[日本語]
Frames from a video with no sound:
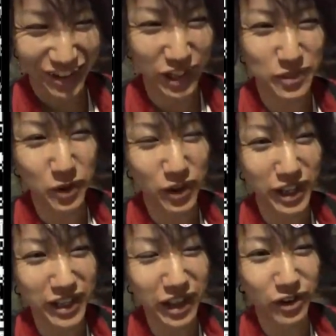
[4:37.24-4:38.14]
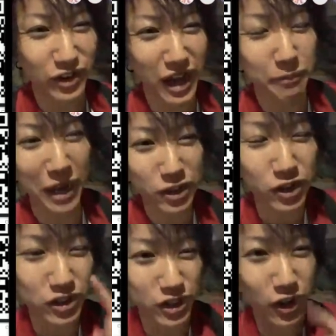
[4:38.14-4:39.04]
とりあえず僕が言いたいことは暴
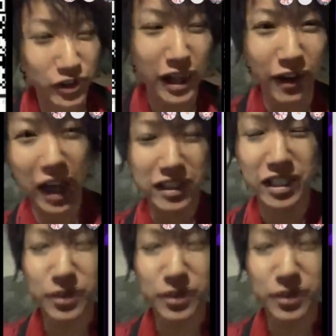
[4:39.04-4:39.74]
露する女は